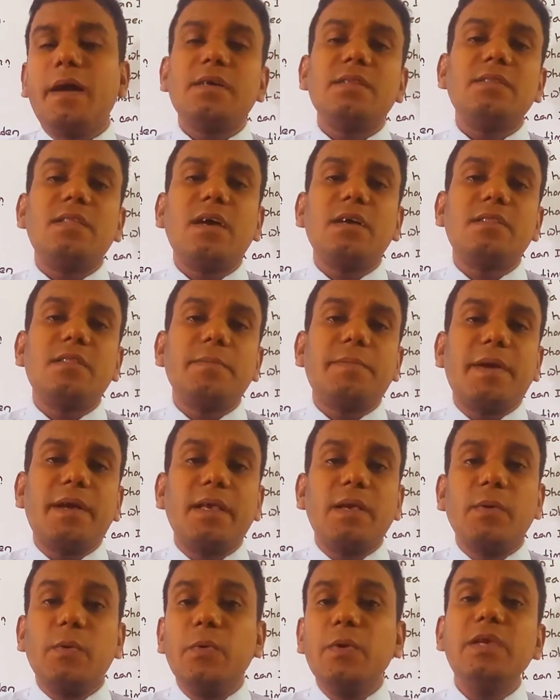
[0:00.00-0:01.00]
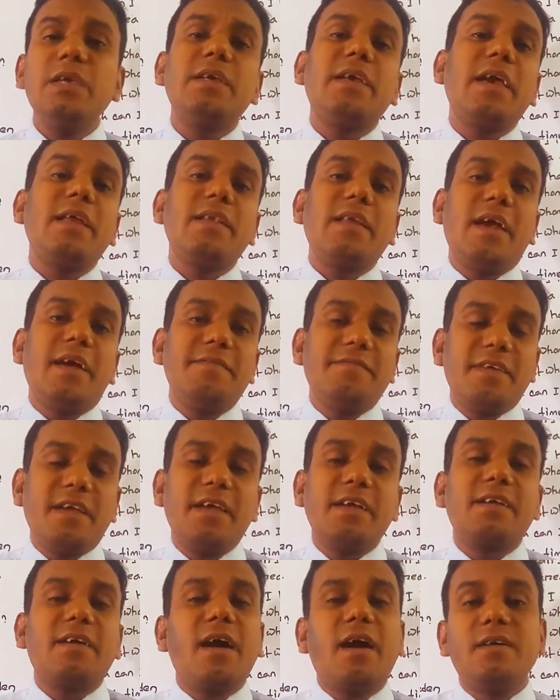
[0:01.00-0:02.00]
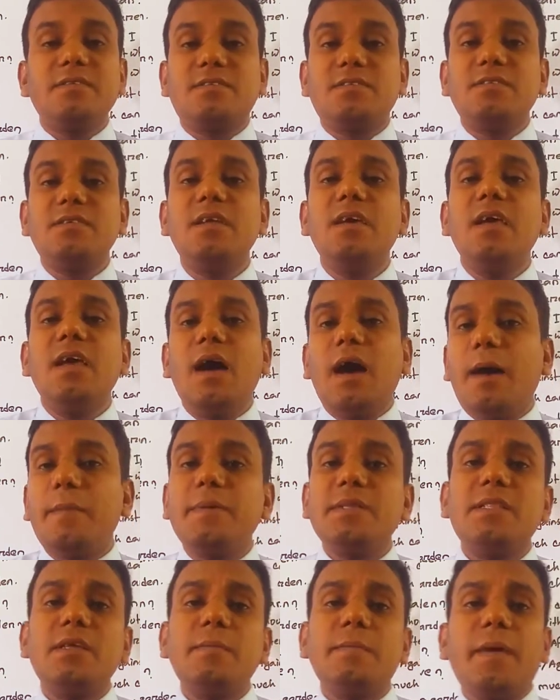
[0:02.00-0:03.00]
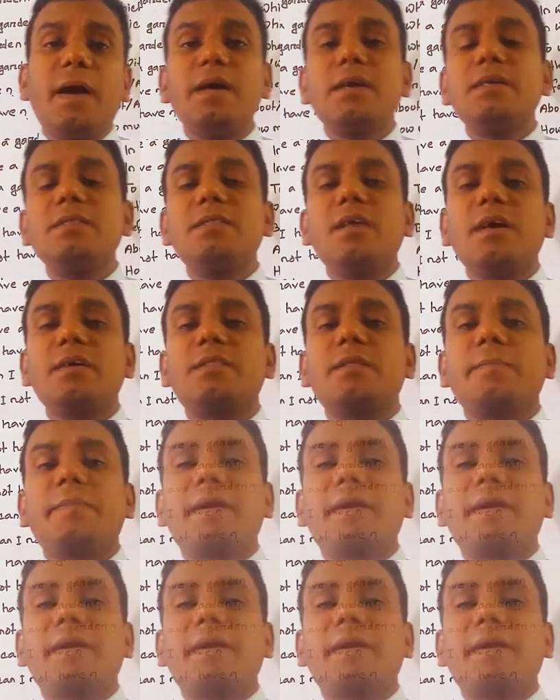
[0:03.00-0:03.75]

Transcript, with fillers: বাগান থাকতে পারে উই ক্যান হ্যাভ এ গার্ডেন আমাদের বাগান থাকতে